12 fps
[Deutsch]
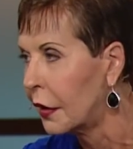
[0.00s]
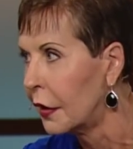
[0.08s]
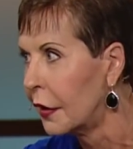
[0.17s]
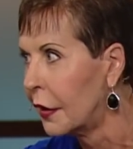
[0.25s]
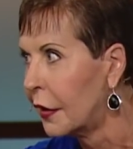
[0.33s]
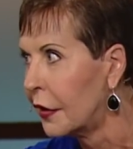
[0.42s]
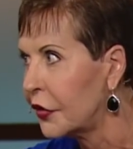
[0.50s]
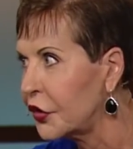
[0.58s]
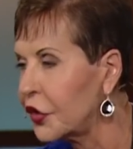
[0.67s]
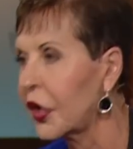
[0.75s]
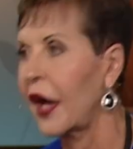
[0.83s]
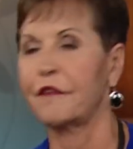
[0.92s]
Wisst ihr,
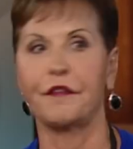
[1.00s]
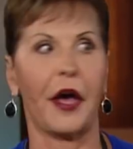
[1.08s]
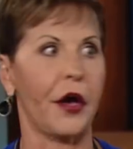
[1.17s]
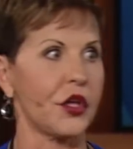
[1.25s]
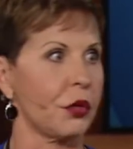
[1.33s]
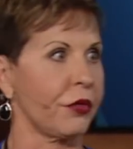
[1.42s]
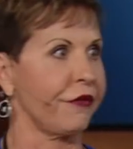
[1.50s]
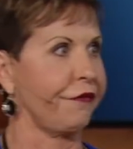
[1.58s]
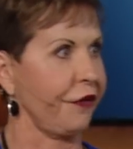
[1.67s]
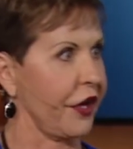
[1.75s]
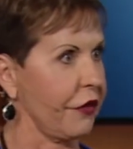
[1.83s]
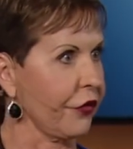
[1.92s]
wie kostbar
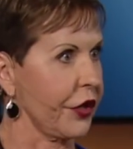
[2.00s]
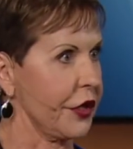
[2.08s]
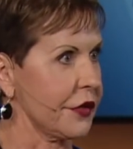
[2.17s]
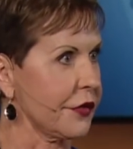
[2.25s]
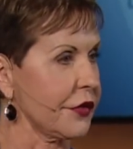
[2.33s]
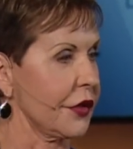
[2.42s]
Gunst ist?